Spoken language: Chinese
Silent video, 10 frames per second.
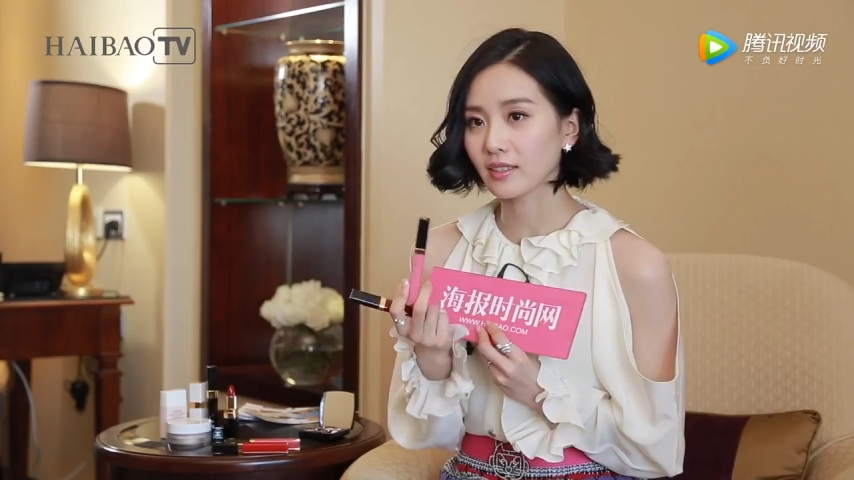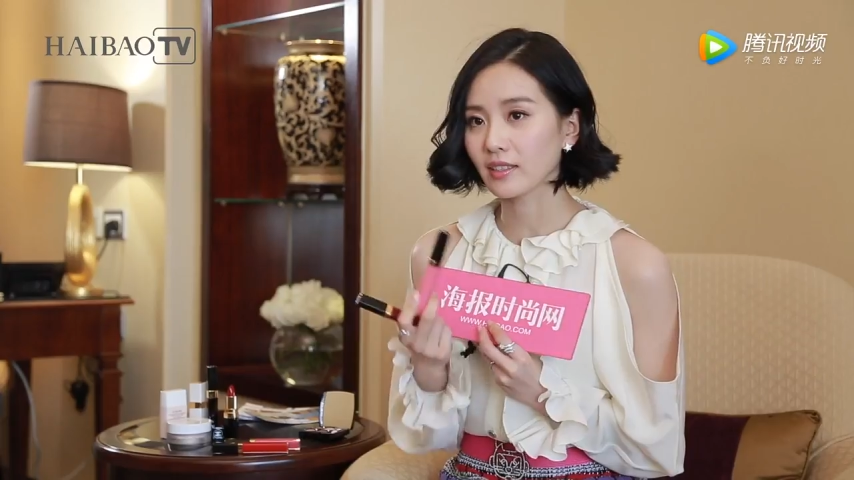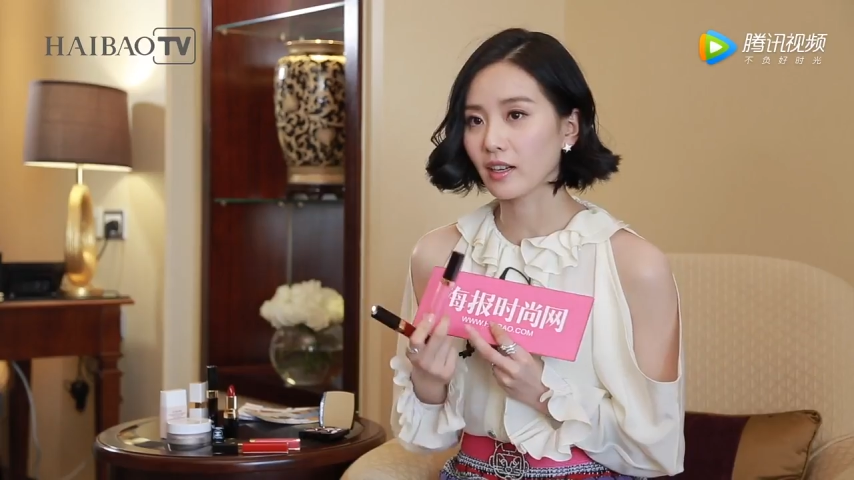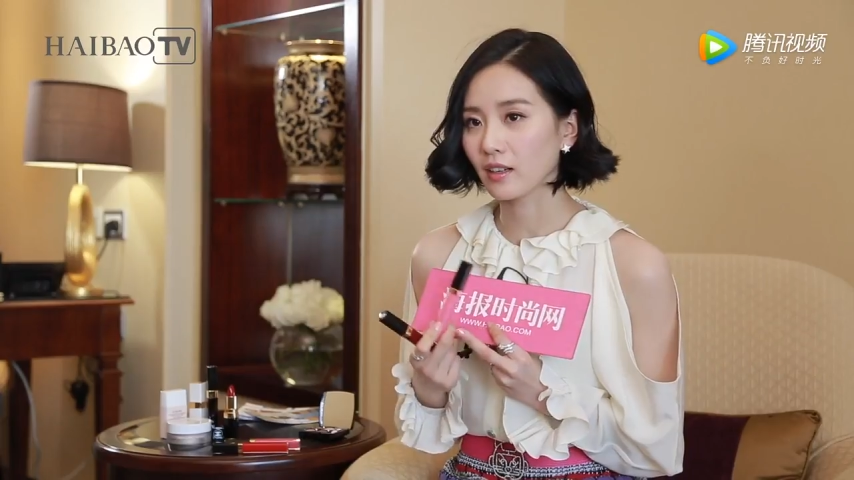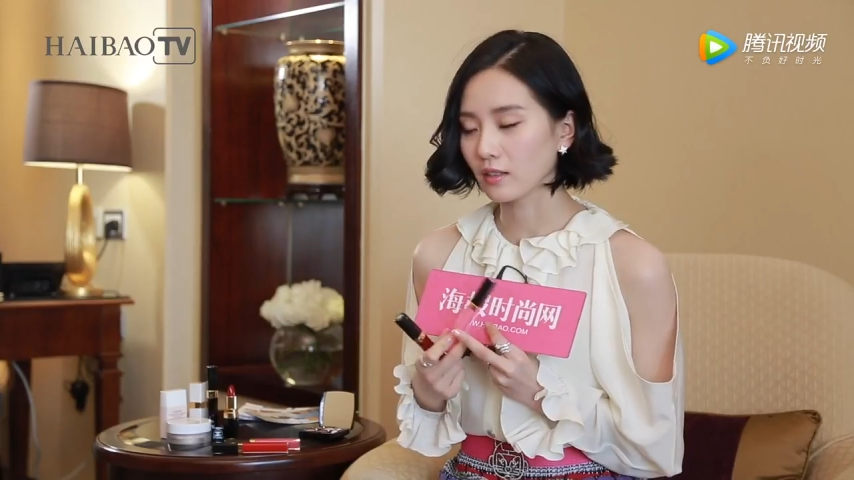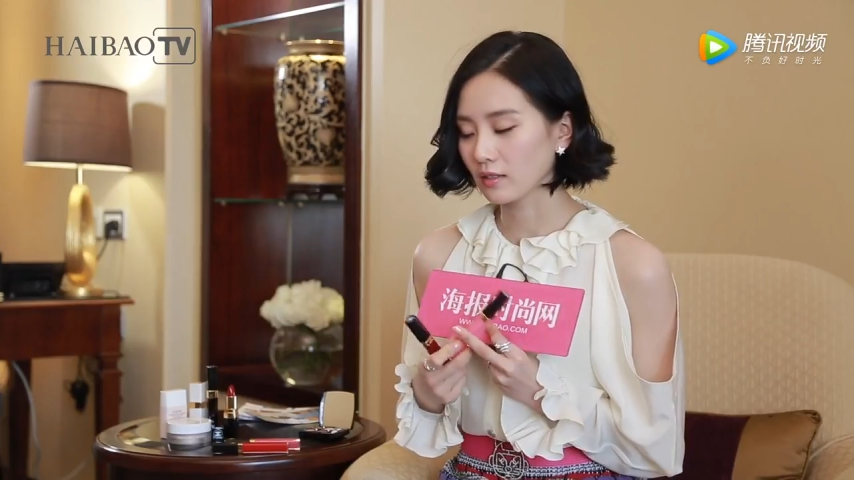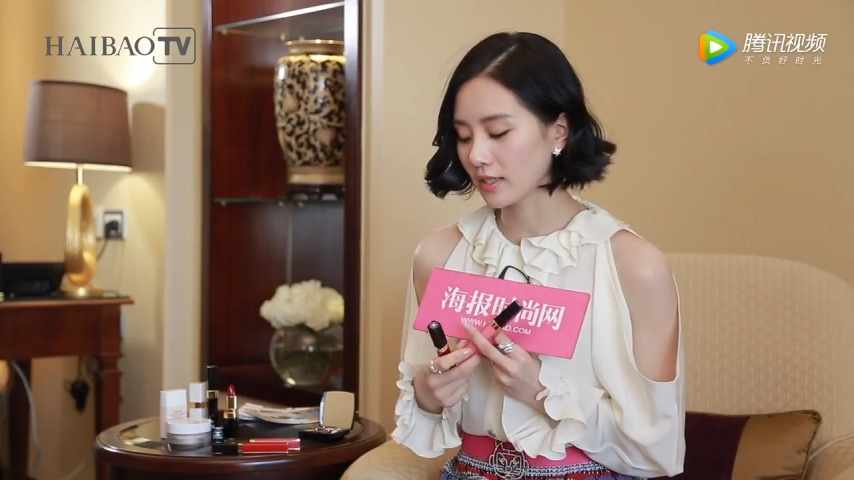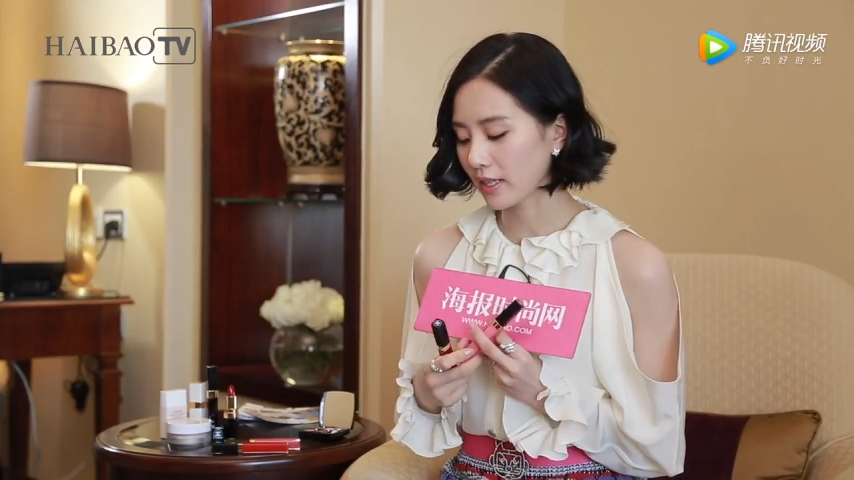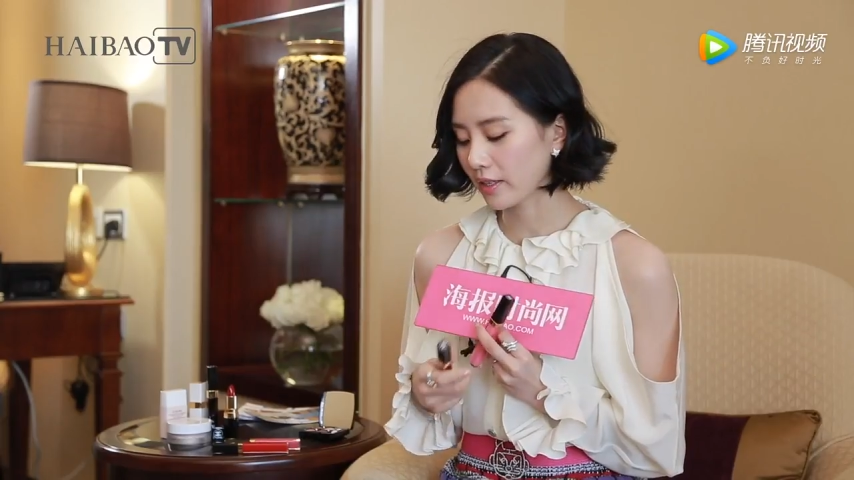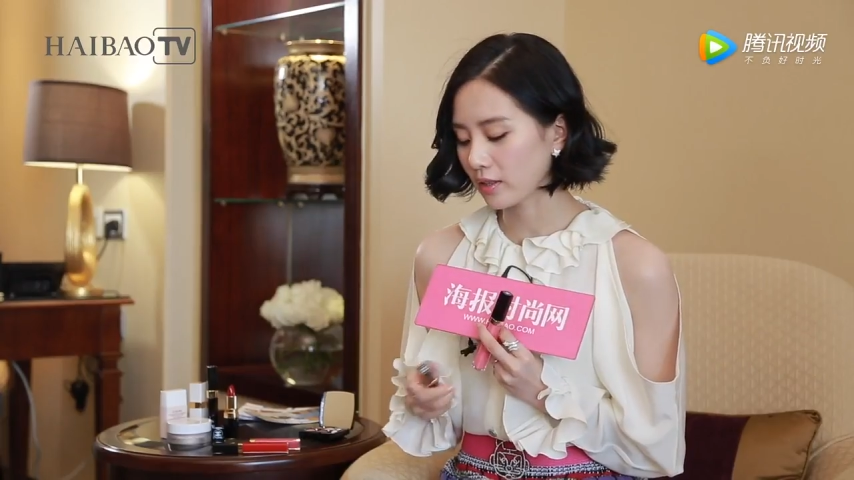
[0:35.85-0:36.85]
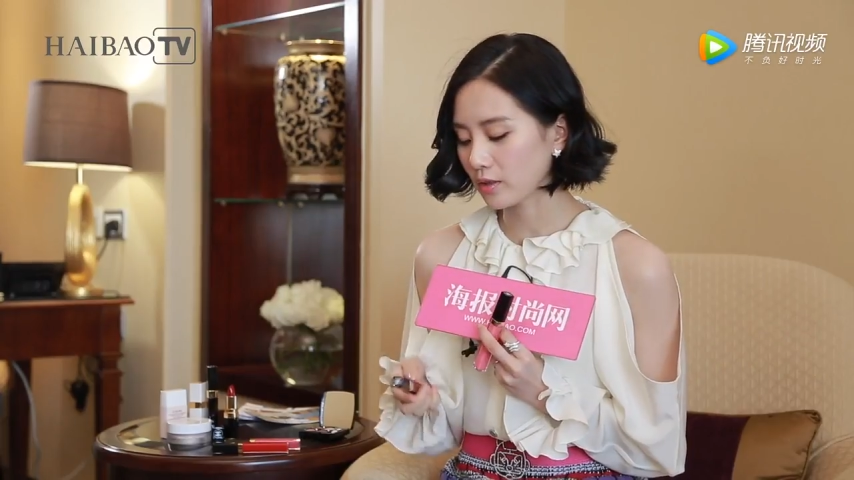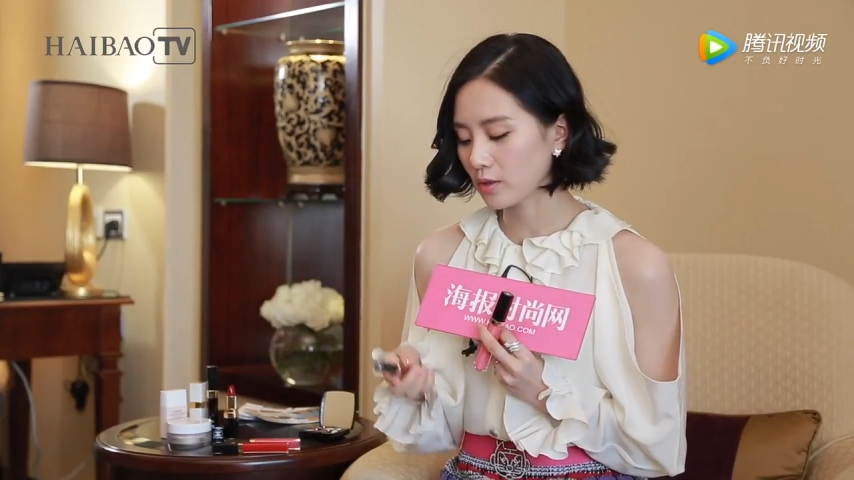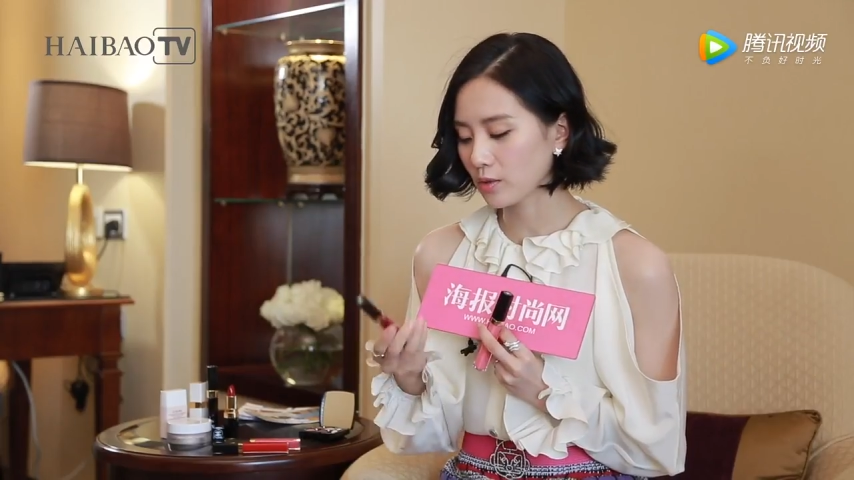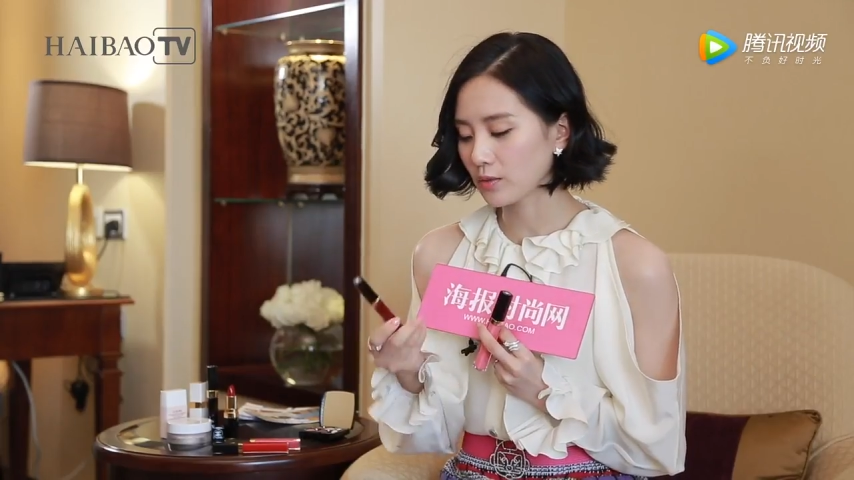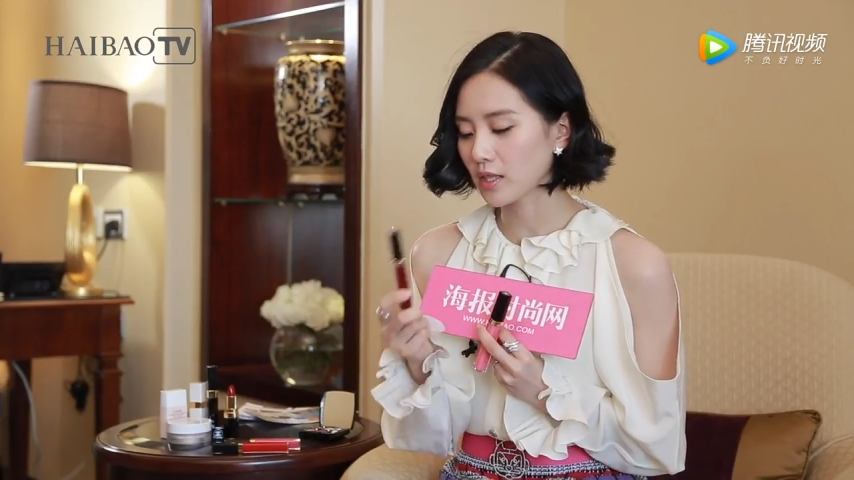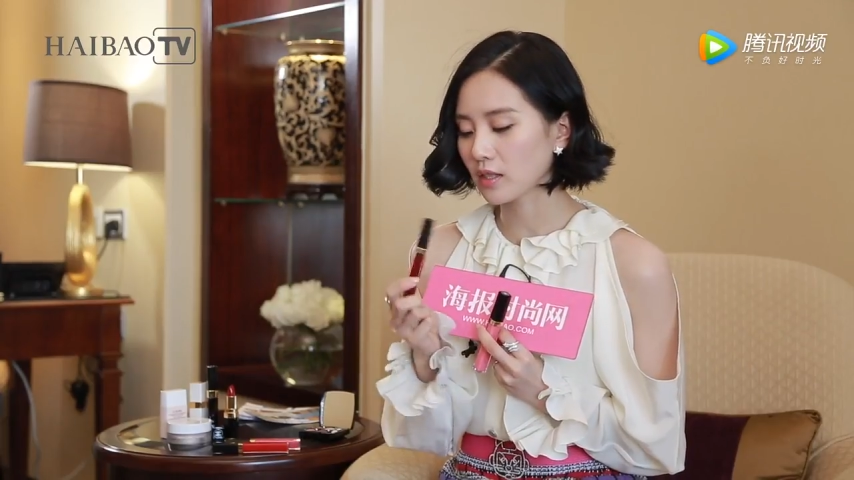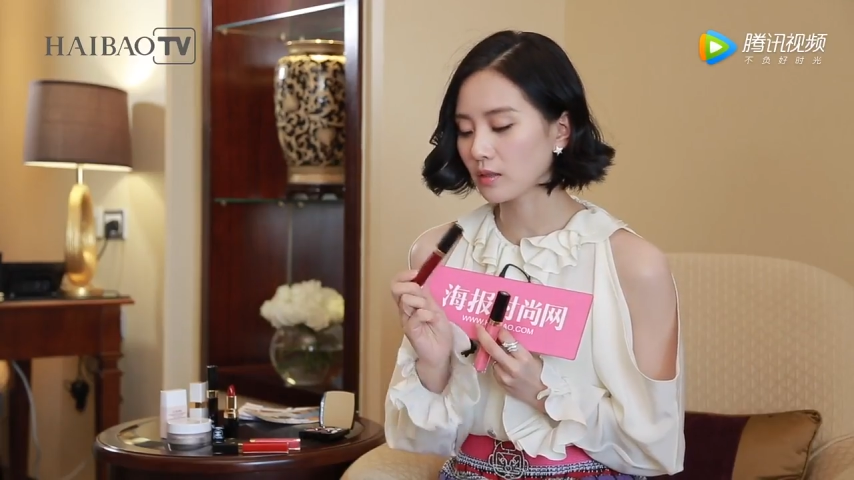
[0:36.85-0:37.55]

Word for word: 然后在中间